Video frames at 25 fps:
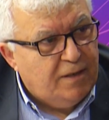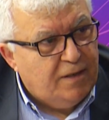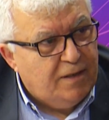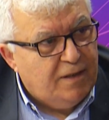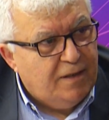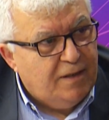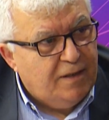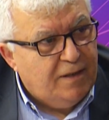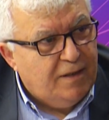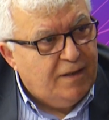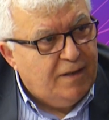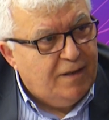
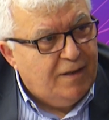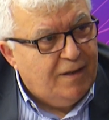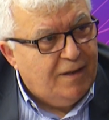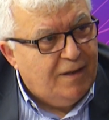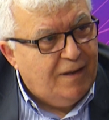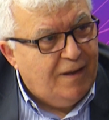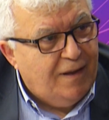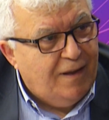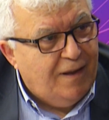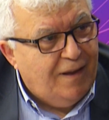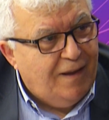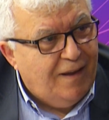19
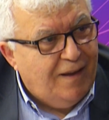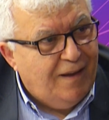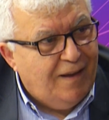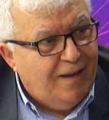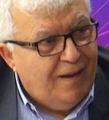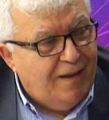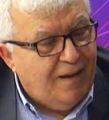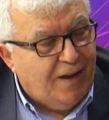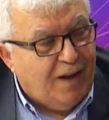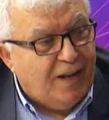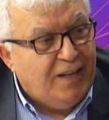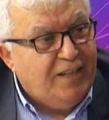milyar.
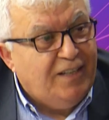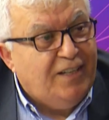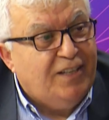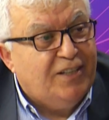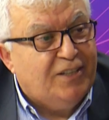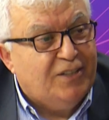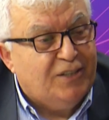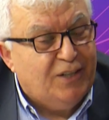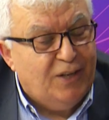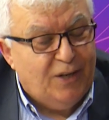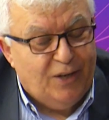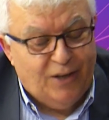Hayır.
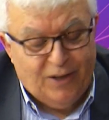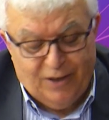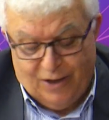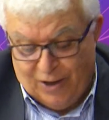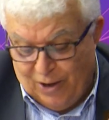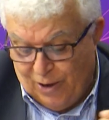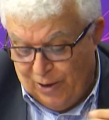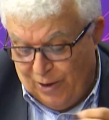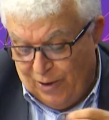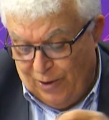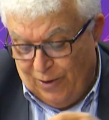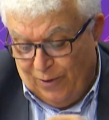
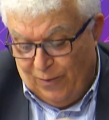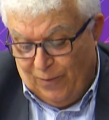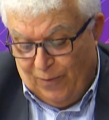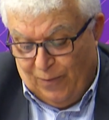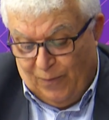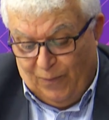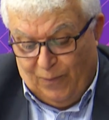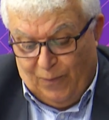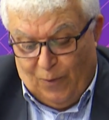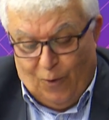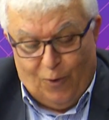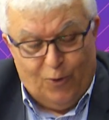
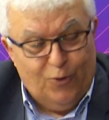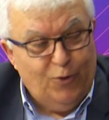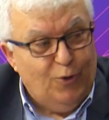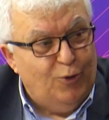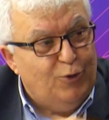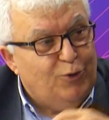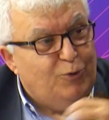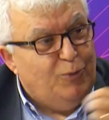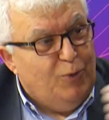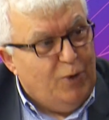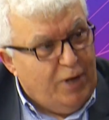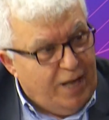
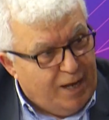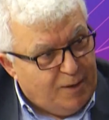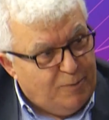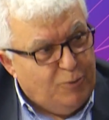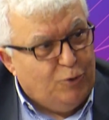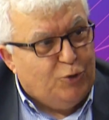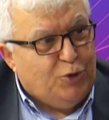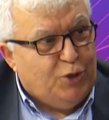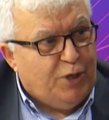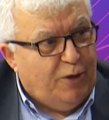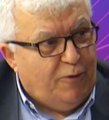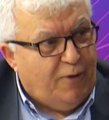19 milyar
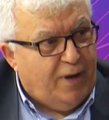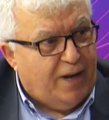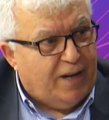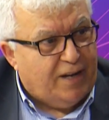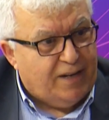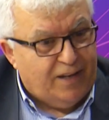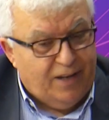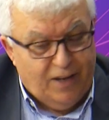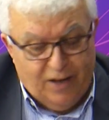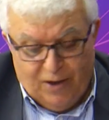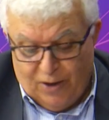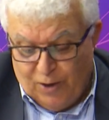bütçe var.
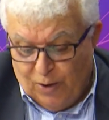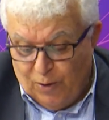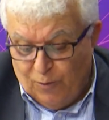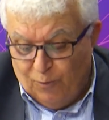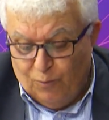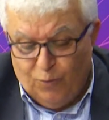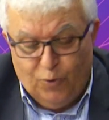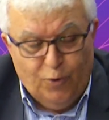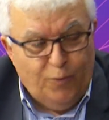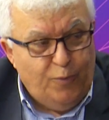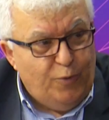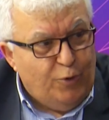
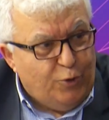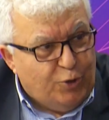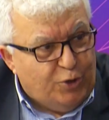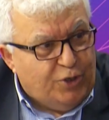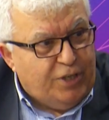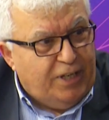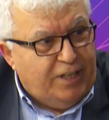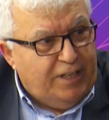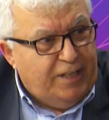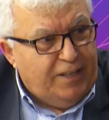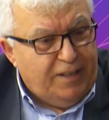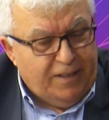Bu
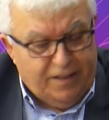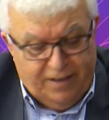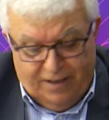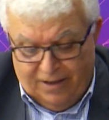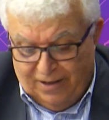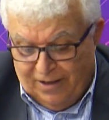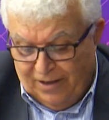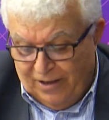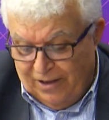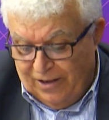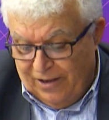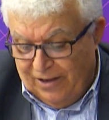bütçenin
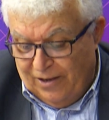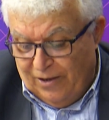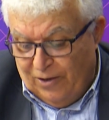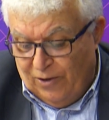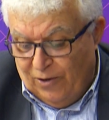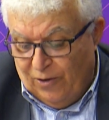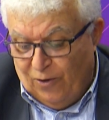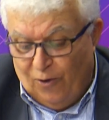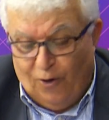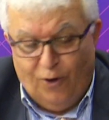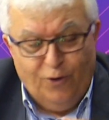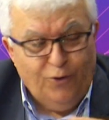
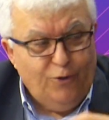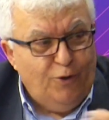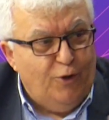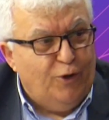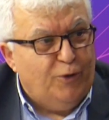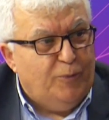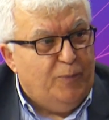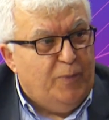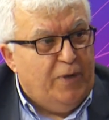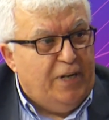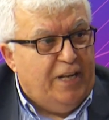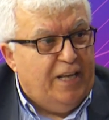
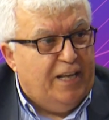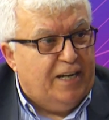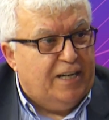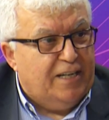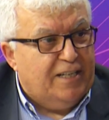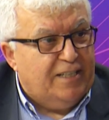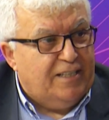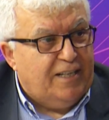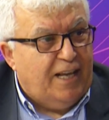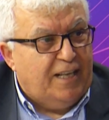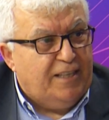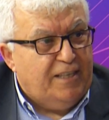14 milyarını
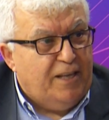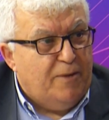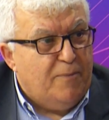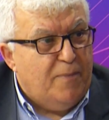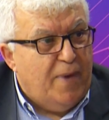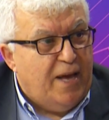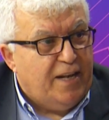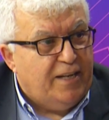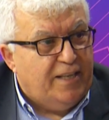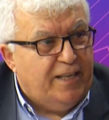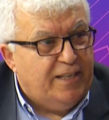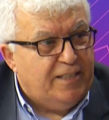zaten
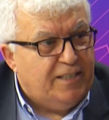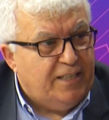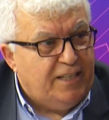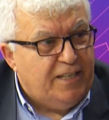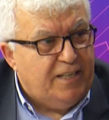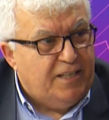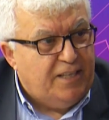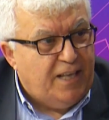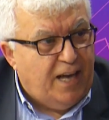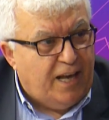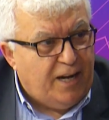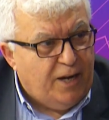merkezi
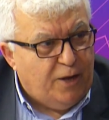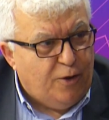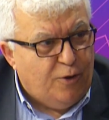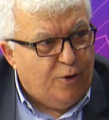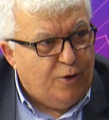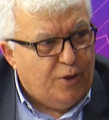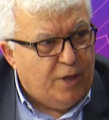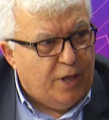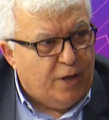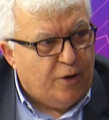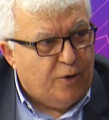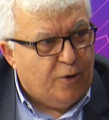idare
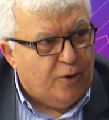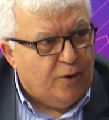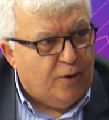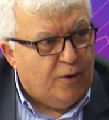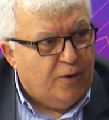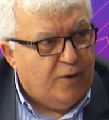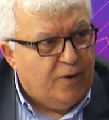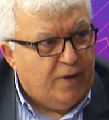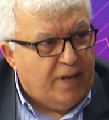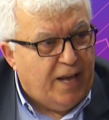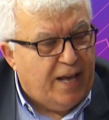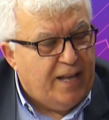gönderiyor. Evet.
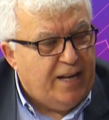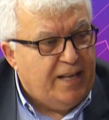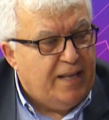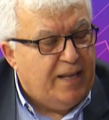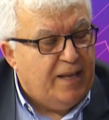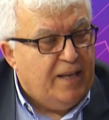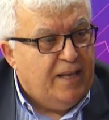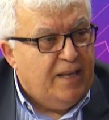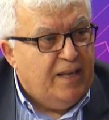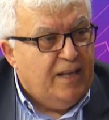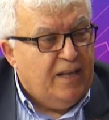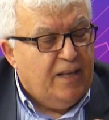Yani
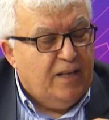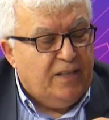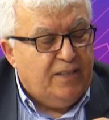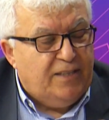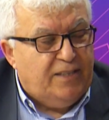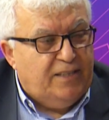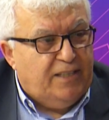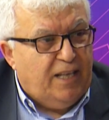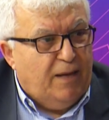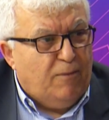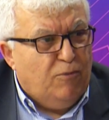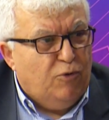
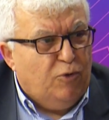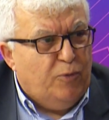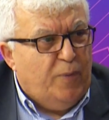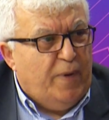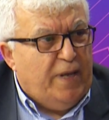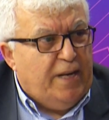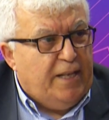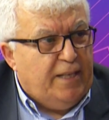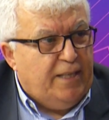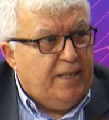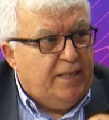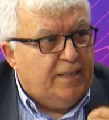İstanbul
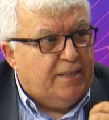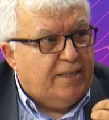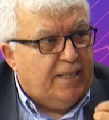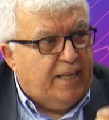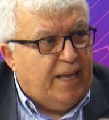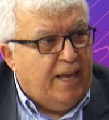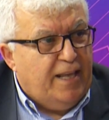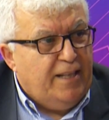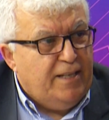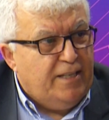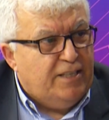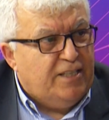Belediyesi
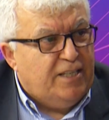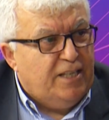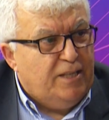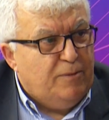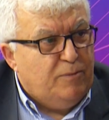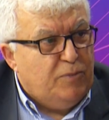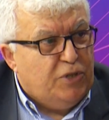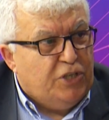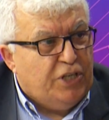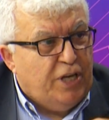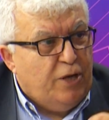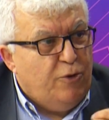kendisinin
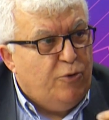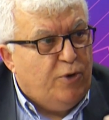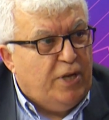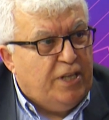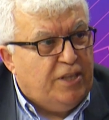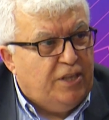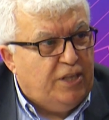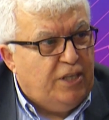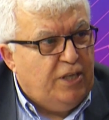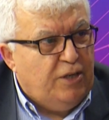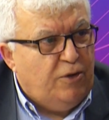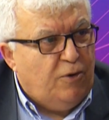bir şey
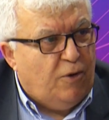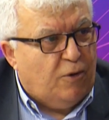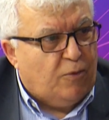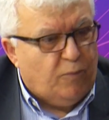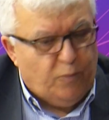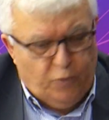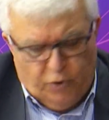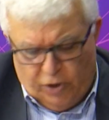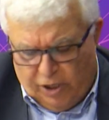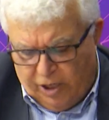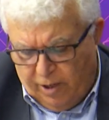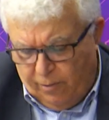ürettiği yok.
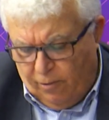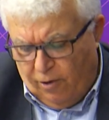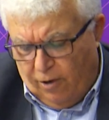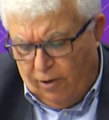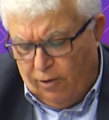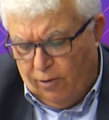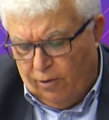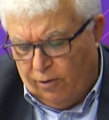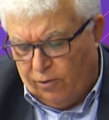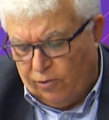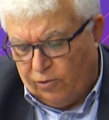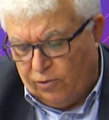Bu
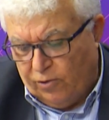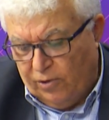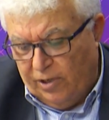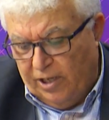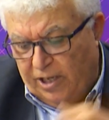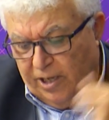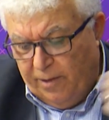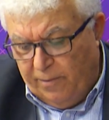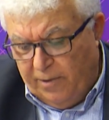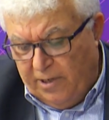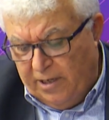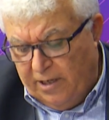2019.
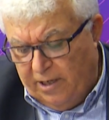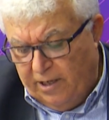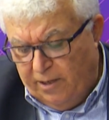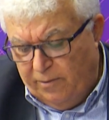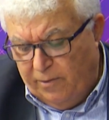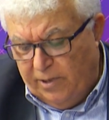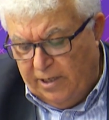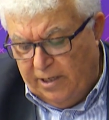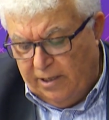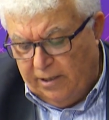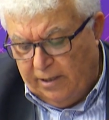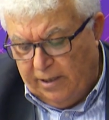2020
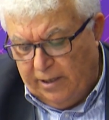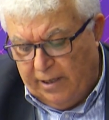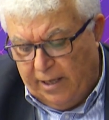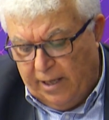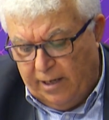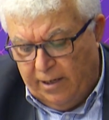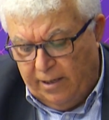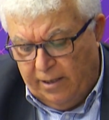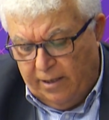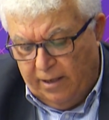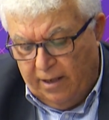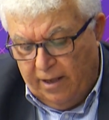yıl
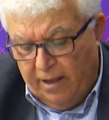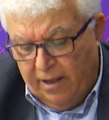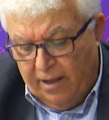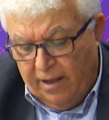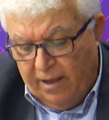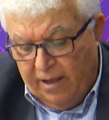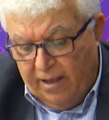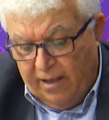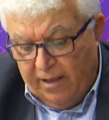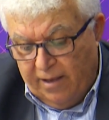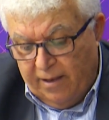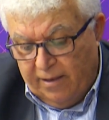gelin
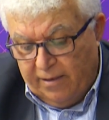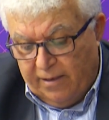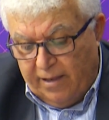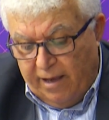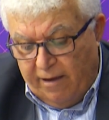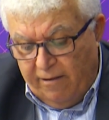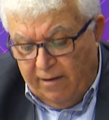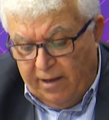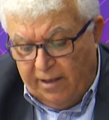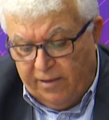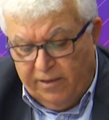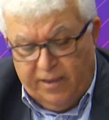
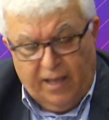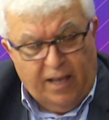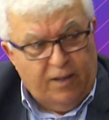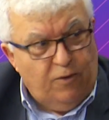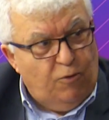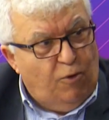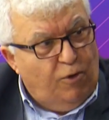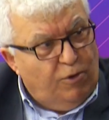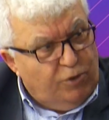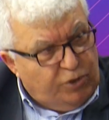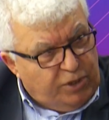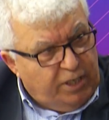devletten
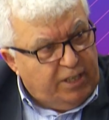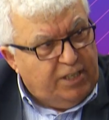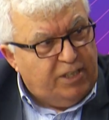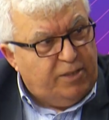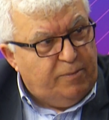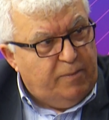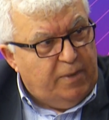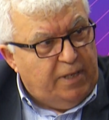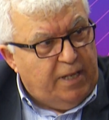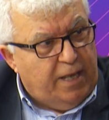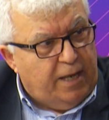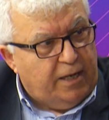18
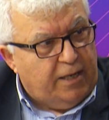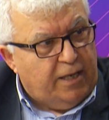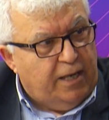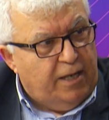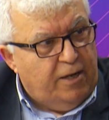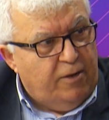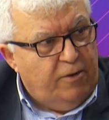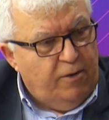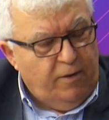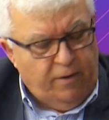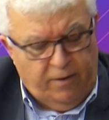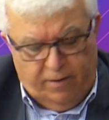milyar
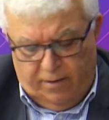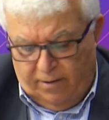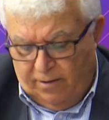geliyor.